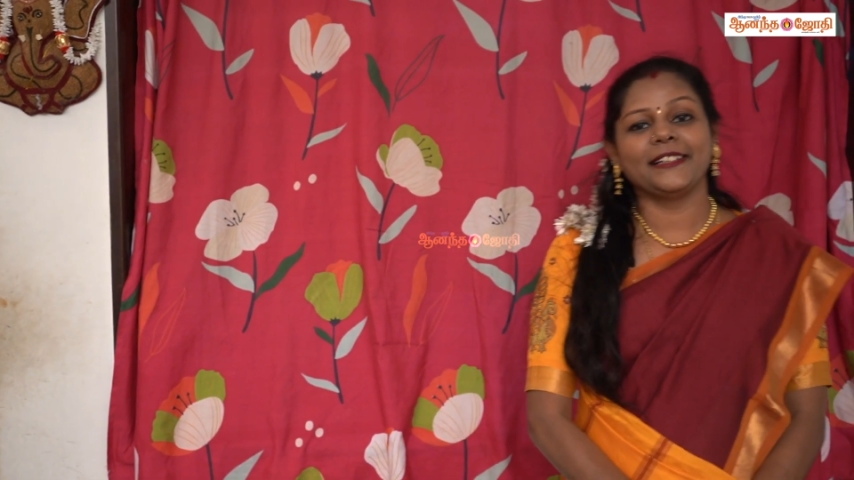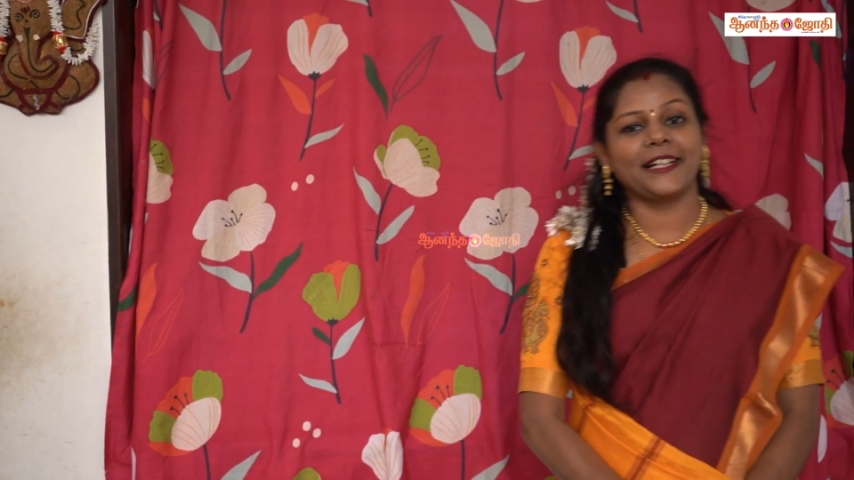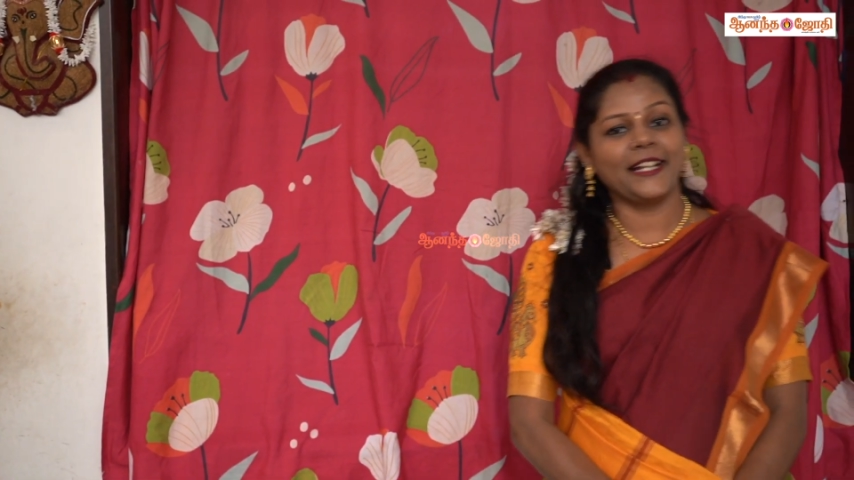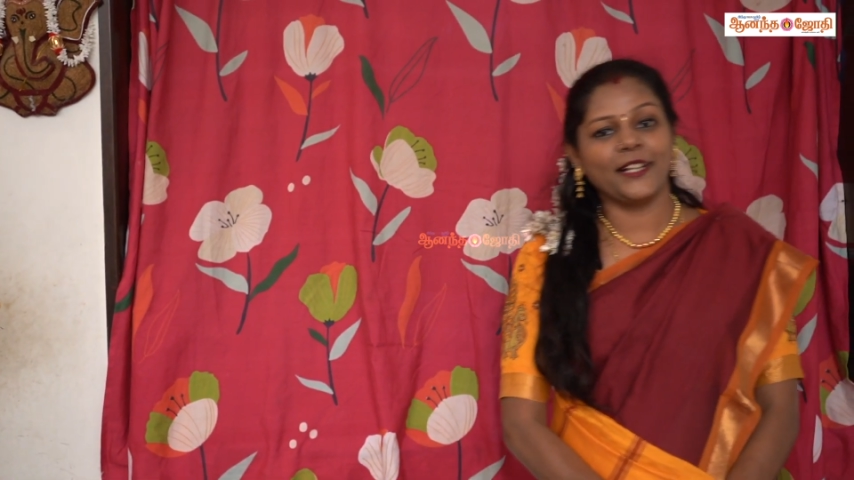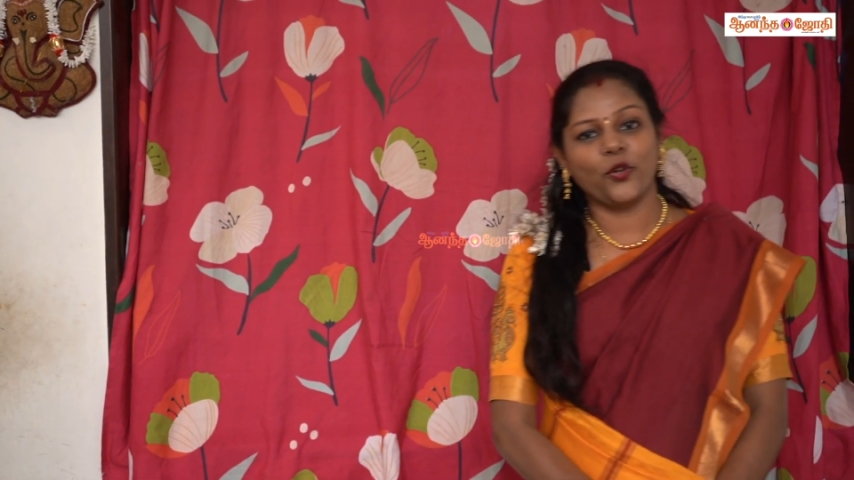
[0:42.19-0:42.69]

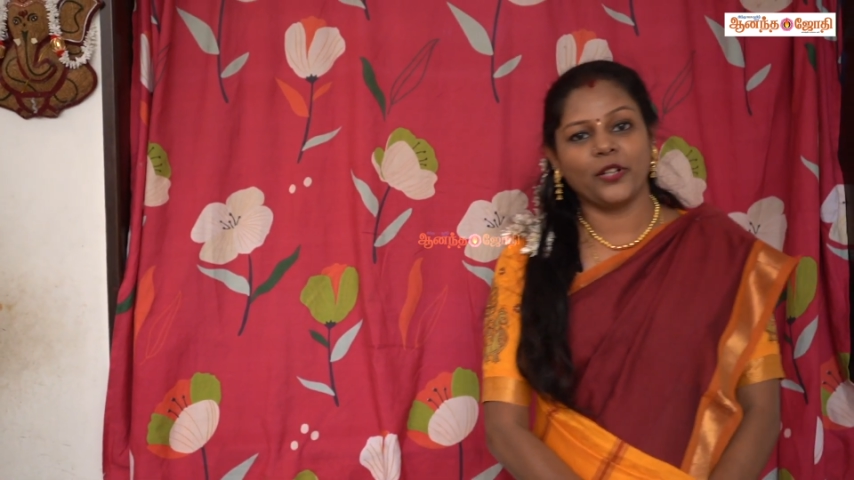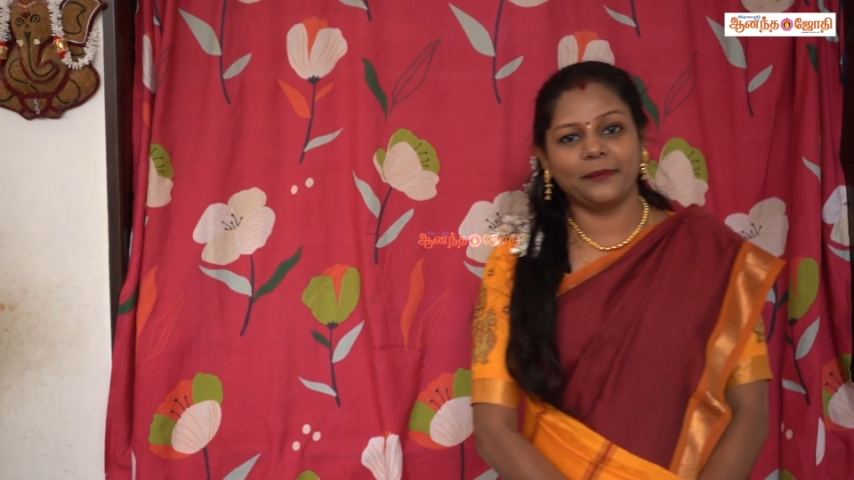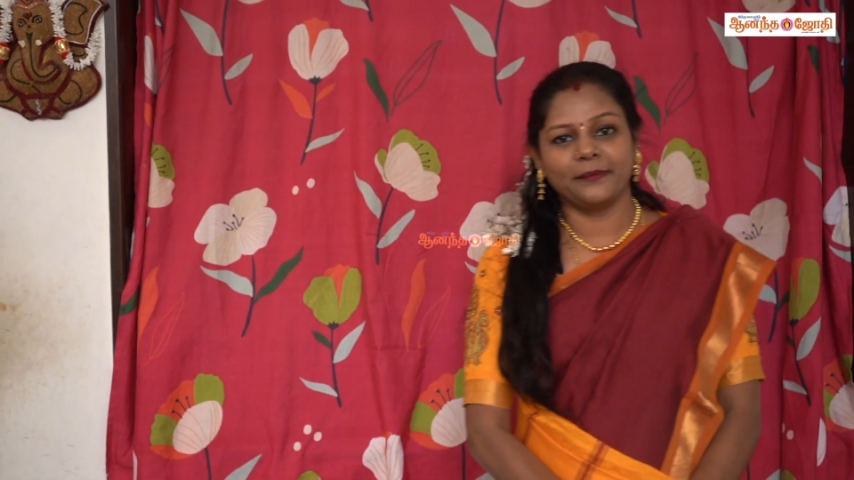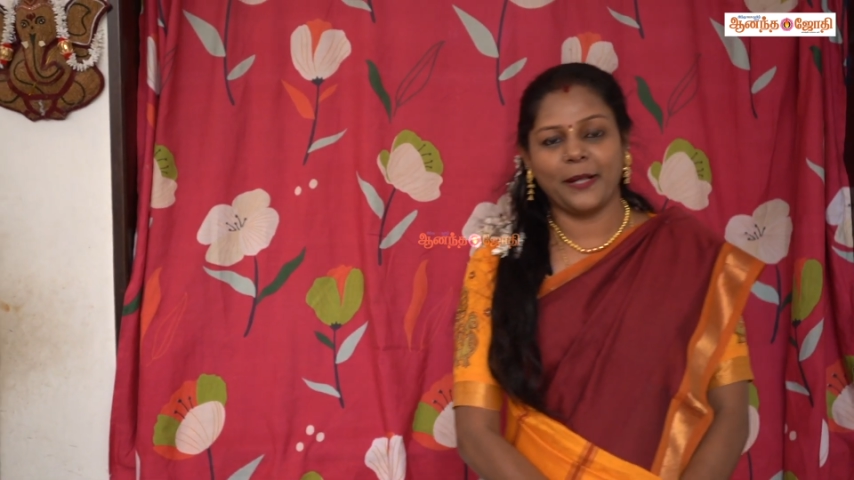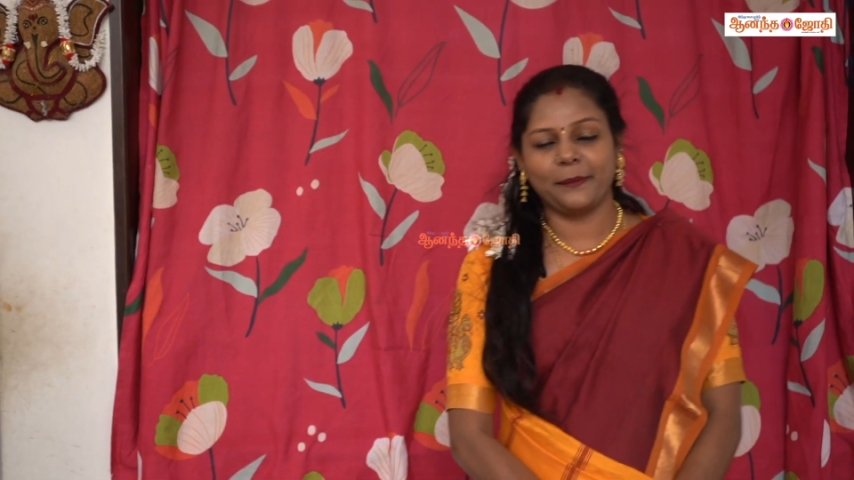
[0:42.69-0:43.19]
இழை
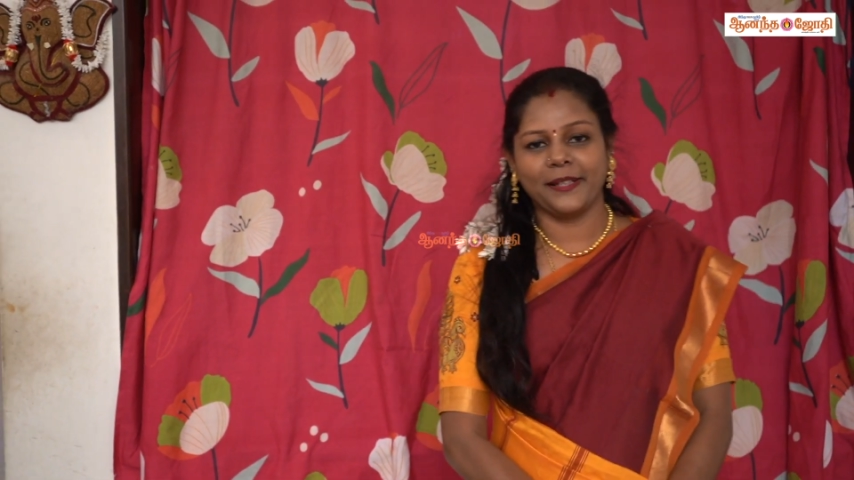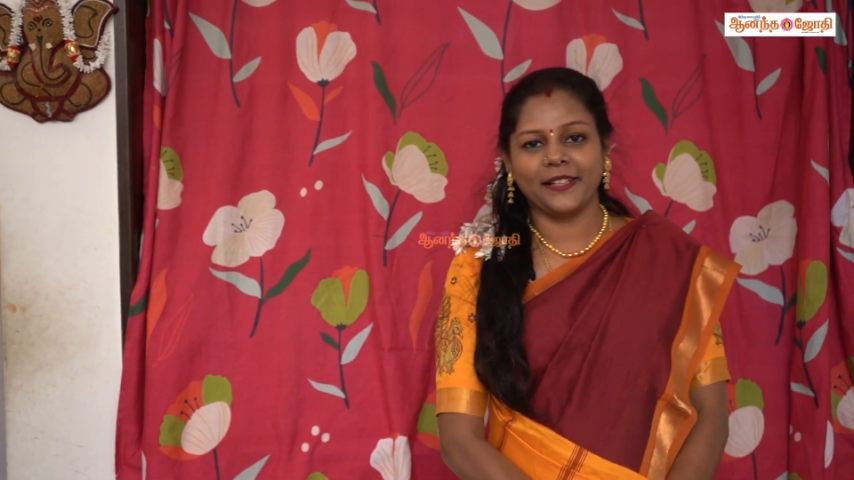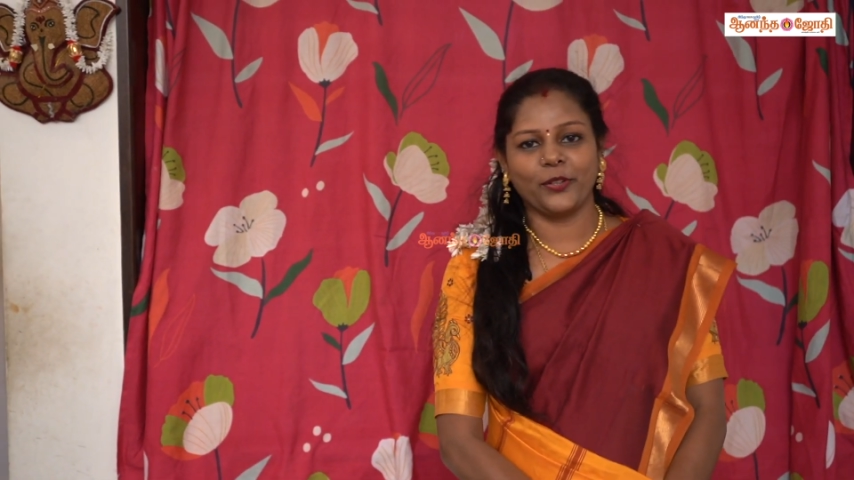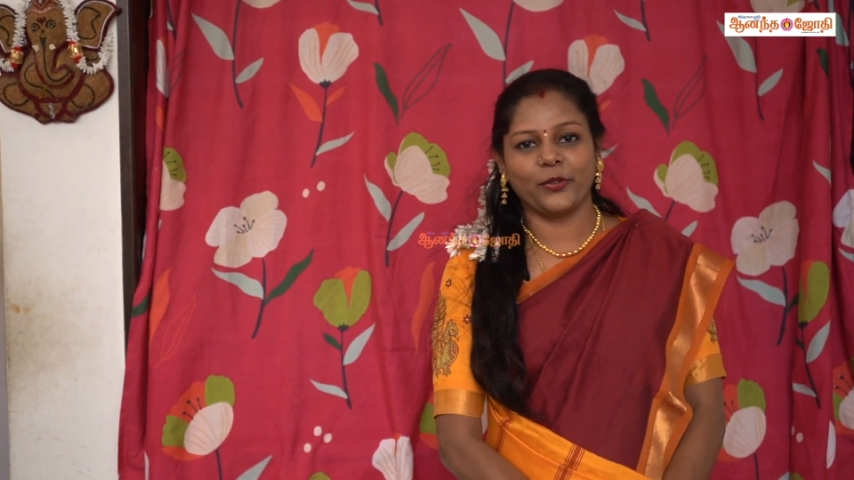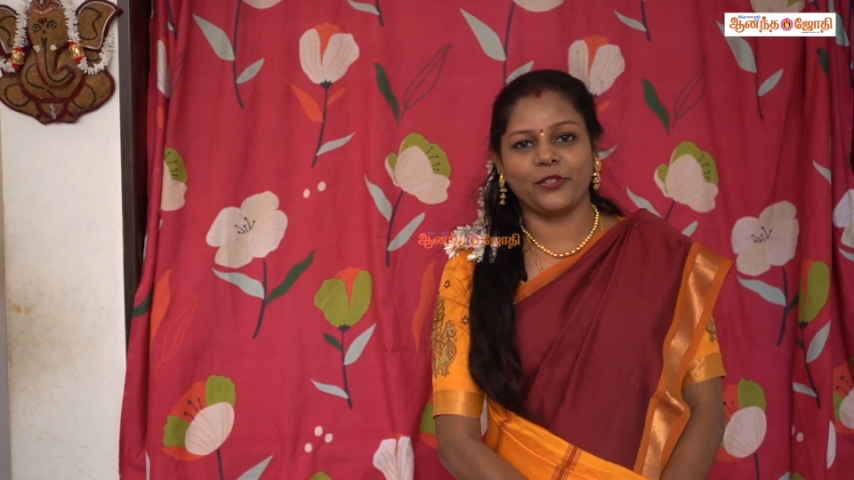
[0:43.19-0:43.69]
கோலம்
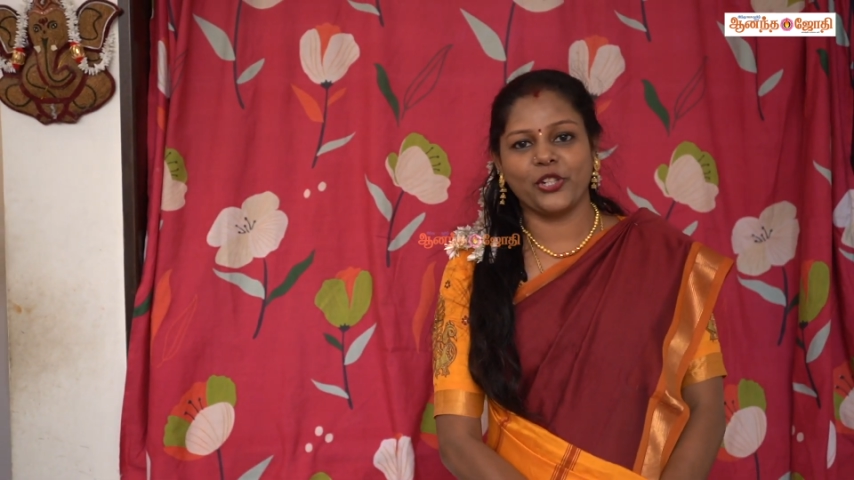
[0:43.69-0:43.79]
அப்படிங்கிற ஒரு